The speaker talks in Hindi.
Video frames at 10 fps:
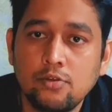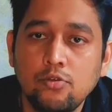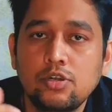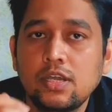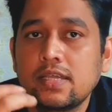क्या
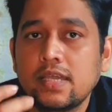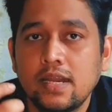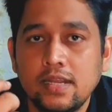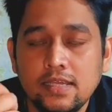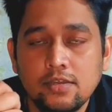नोट है क्या
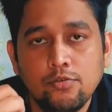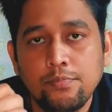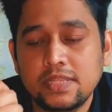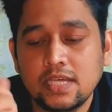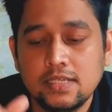नहीं है वो
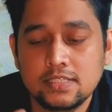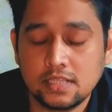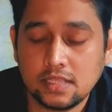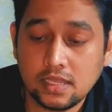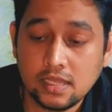पता नहीं
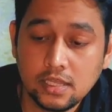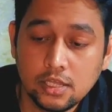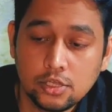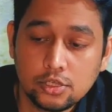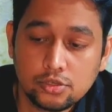चलता है
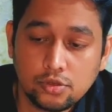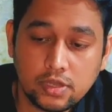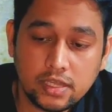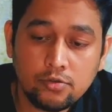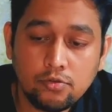
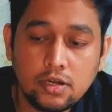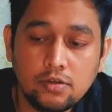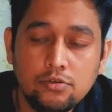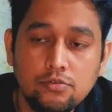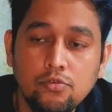ओके नो
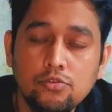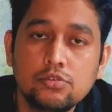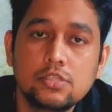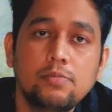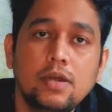डाउट वो
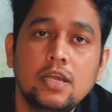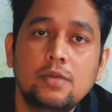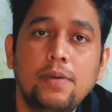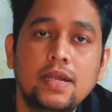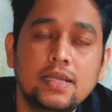तो सब
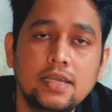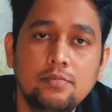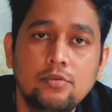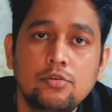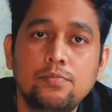अलग पार्ट है
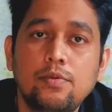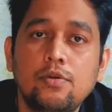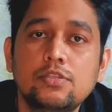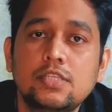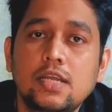हम लोग
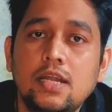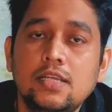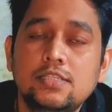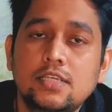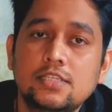बहुत सारा
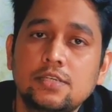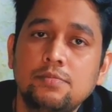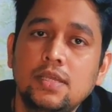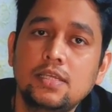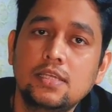डिस्कशन
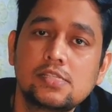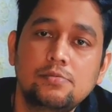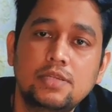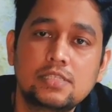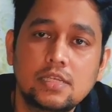में ये
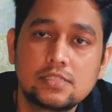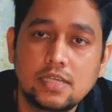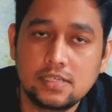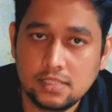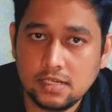सब डिस्कस
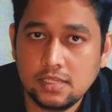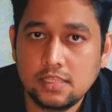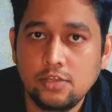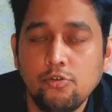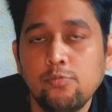करते
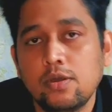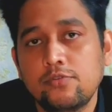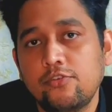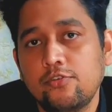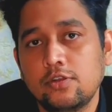रहते हैं ओवर
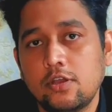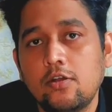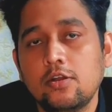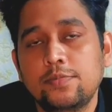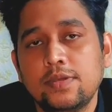फोन
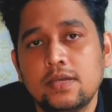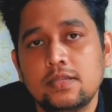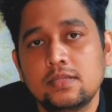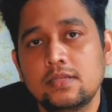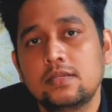कॉल पे
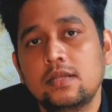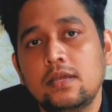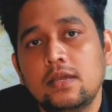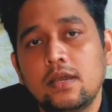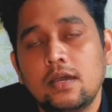एंड देन
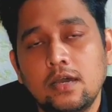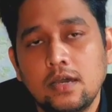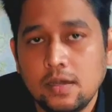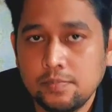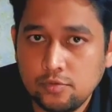
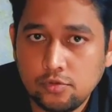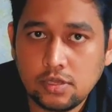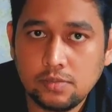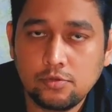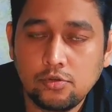uh, आप
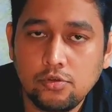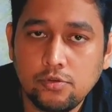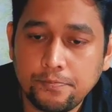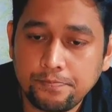लोग हमको